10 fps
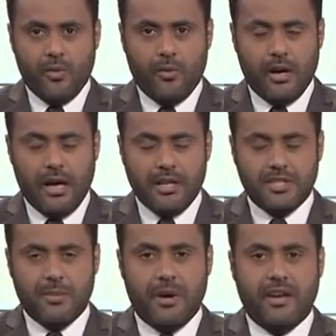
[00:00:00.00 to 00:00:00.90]

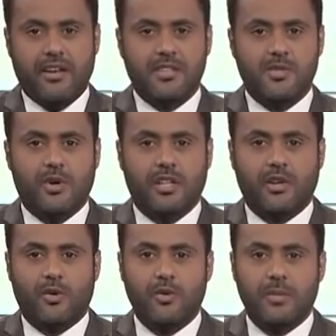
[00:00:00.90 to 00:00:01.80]
والإجابة عن السؤال
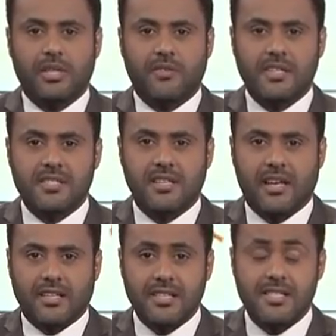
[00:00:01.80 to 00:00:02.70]
تكون من تفاصيل
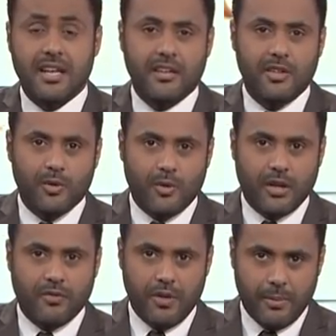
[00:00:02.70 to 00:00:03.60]
القصة التي
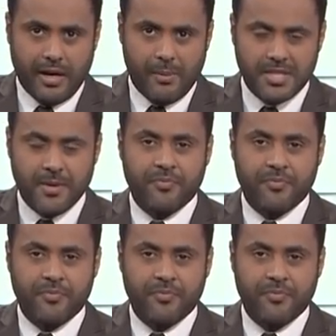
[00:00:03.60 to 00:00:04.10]
تعرض في البرنامج